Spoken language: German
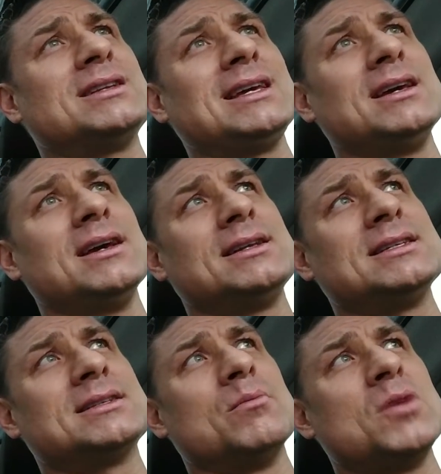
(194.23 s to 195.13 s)
die
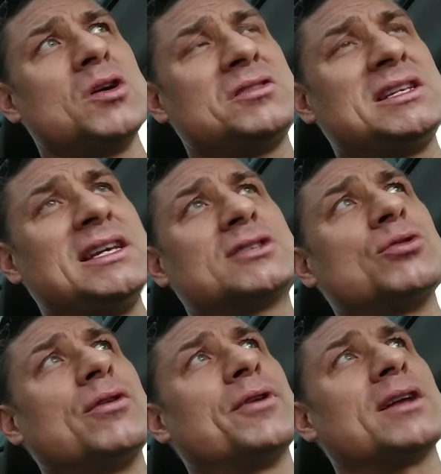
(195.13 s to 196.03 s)
diesem Tier
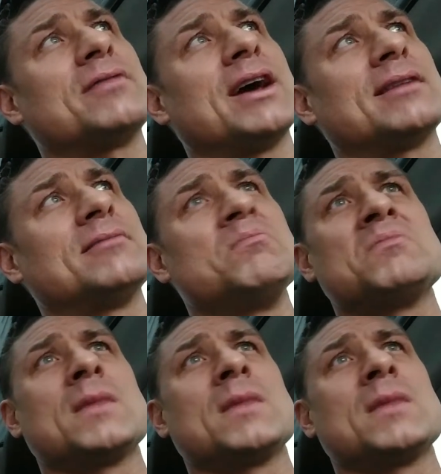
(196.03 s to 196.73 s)
zugefüttert werden,